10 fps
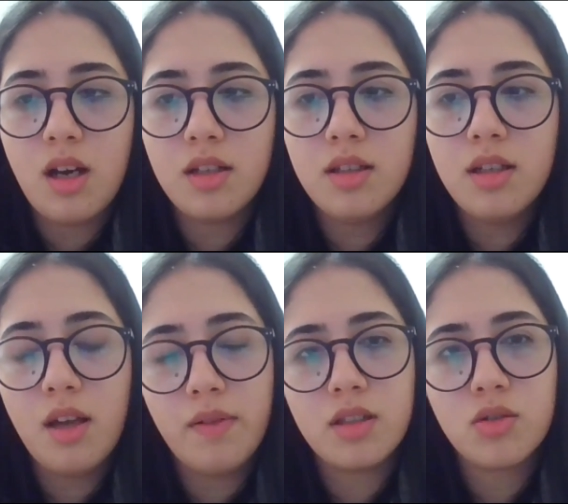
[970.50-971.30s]

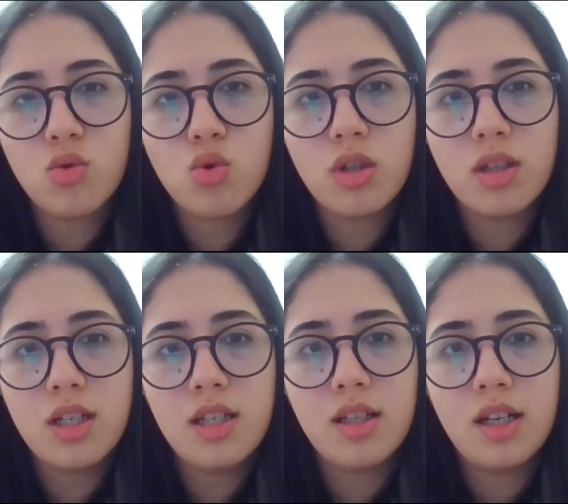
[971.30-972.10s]
Yani evet Rusya'da
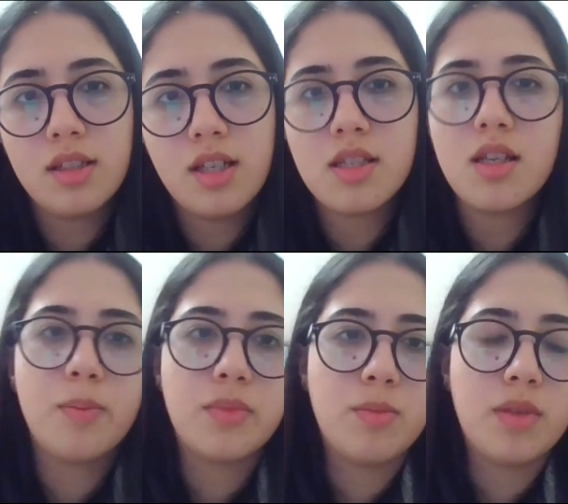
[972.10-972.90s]
yeniden test
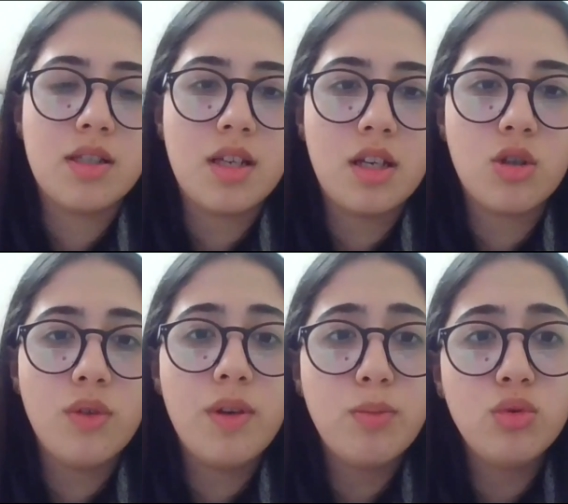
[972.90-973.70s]
yaptırmanız
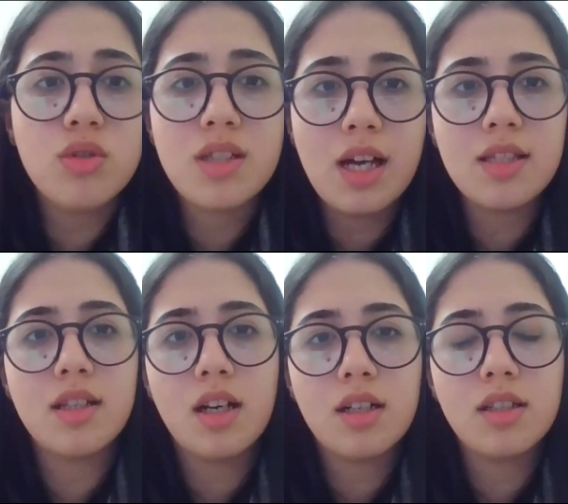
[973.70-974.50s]
gerekiyor ve bunu
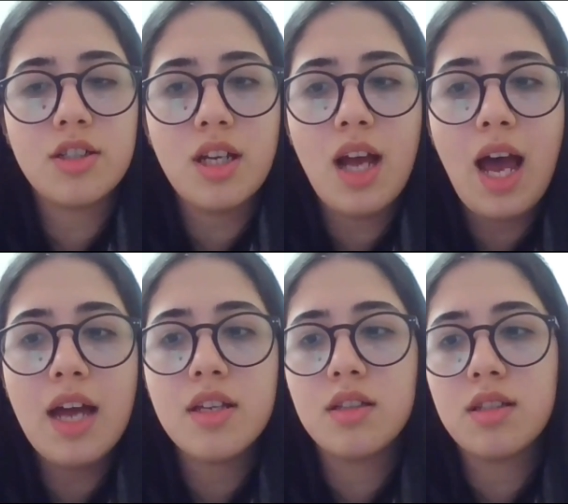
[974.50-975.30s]
zaten arkadaşlar
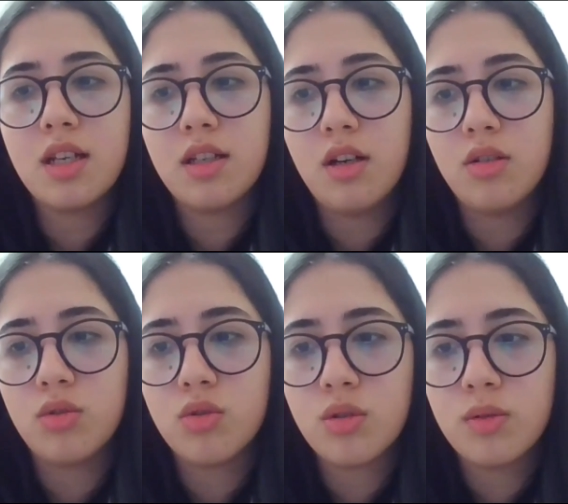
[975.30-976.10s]
her yıl
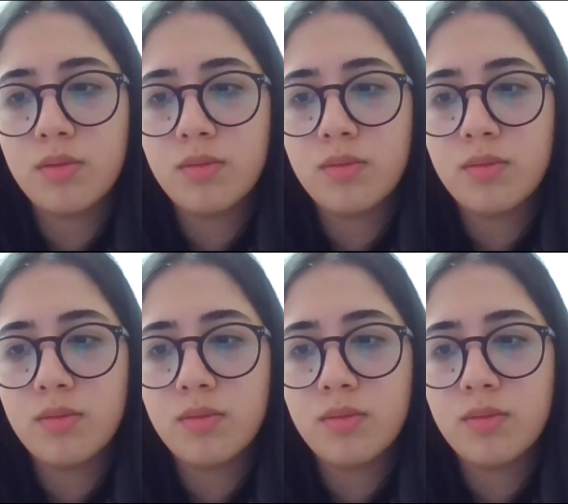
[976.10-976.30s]
tekrarlıyoruz.